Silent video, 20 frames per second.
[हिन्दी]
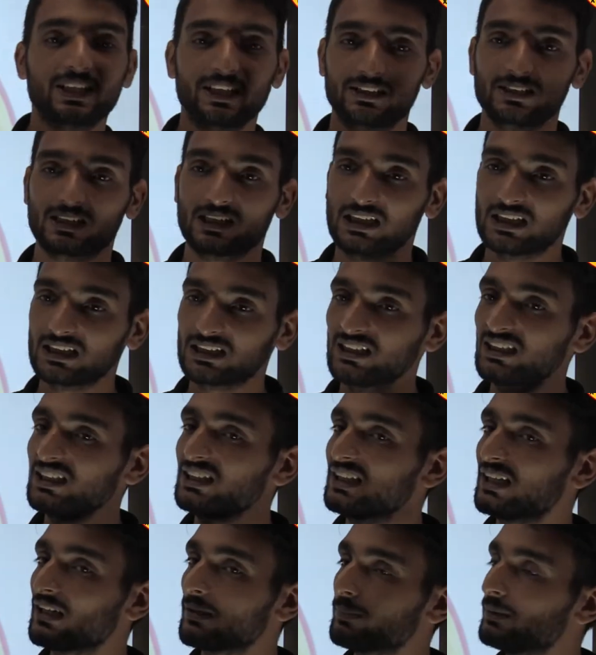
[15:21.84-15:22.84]
के अंदर इतनी
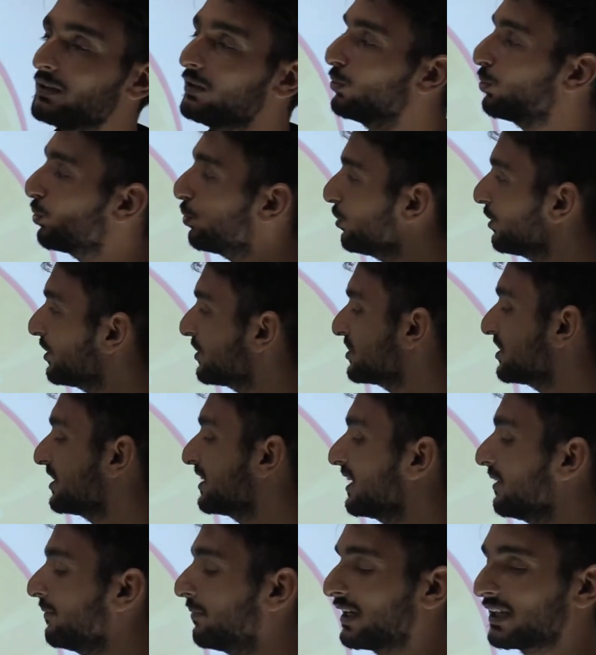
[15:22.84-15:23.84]
देर अपन टू डिजिट
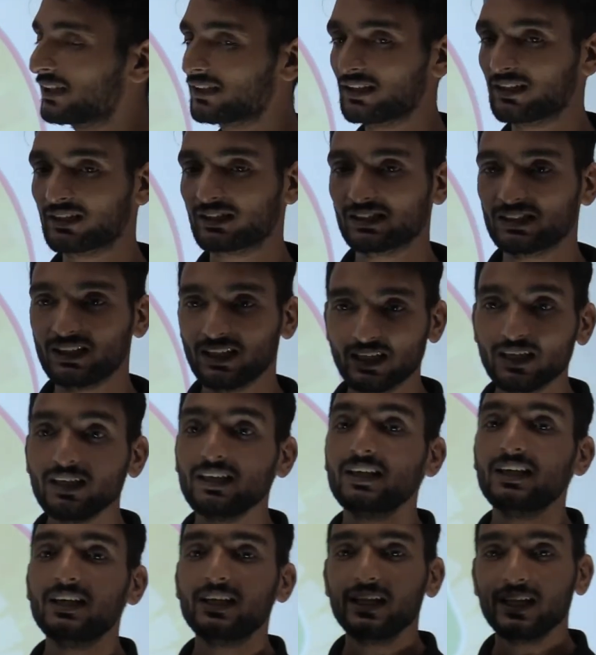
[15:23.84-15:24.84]
की बात कर रहे थे
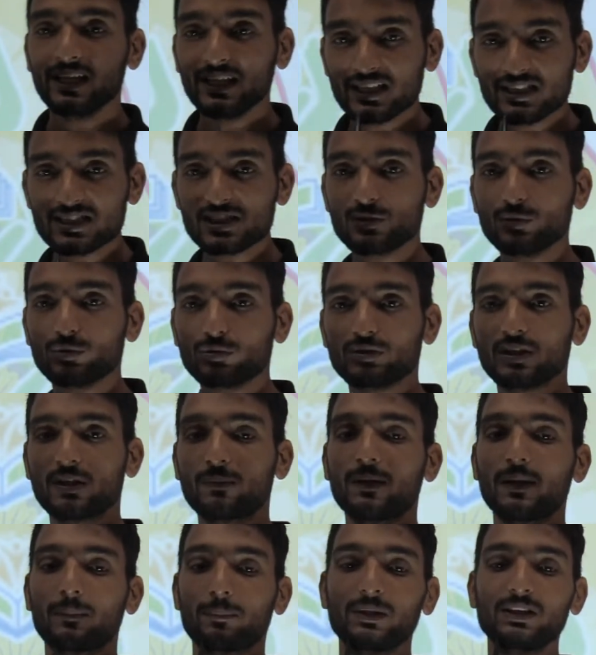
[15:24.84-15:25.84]
इस क्वेश्चन
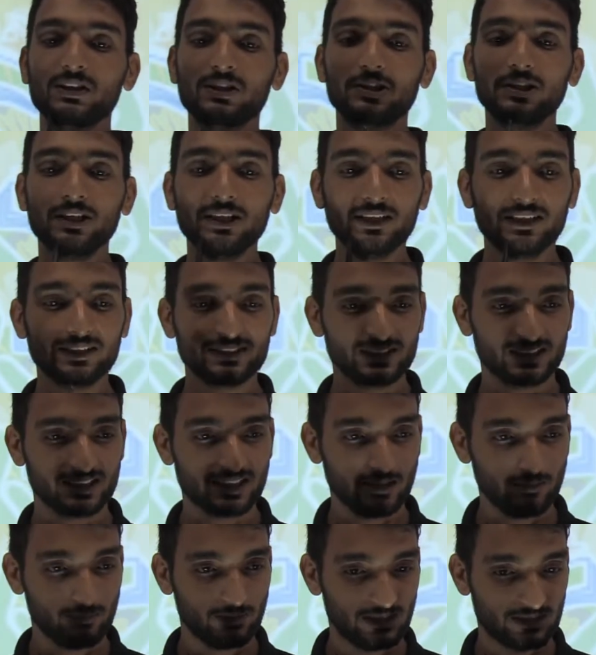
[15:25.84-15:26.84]
में अपन थ्री डिजिट
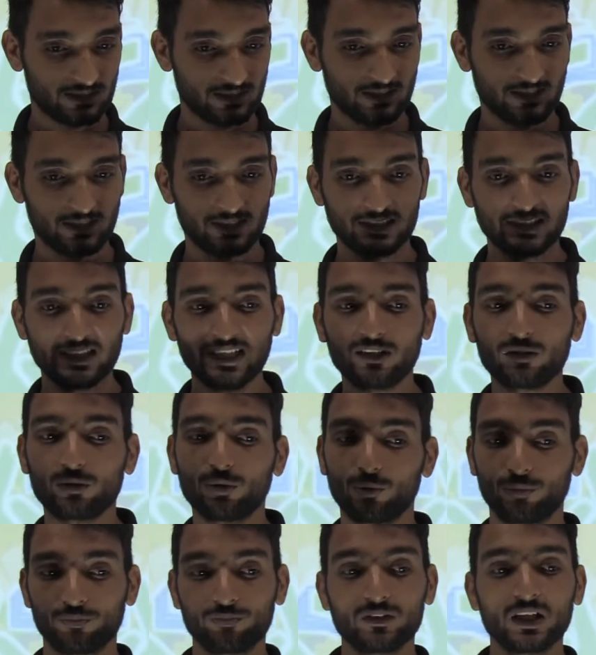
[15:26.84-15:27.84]
की बात करेंगे
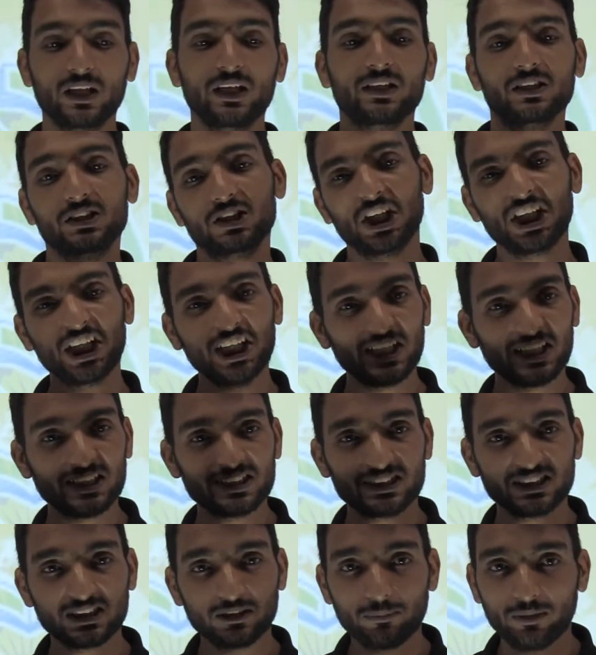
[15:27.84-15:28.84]
देखो थ्री
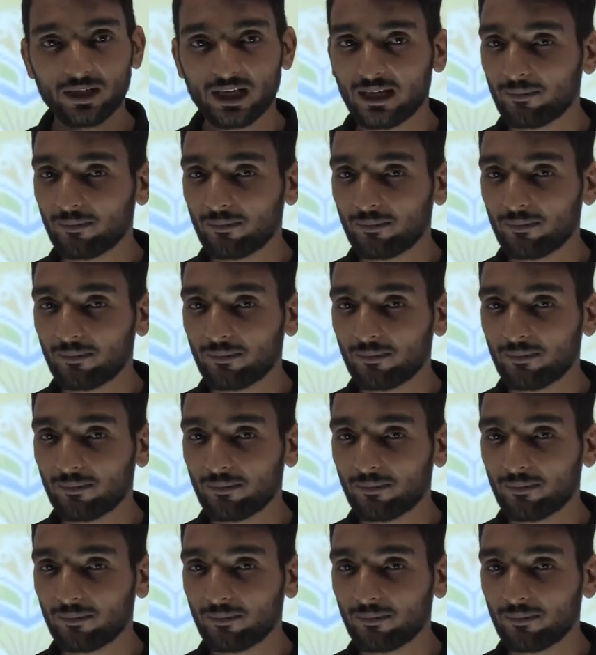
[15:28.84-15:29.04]
डिजिट में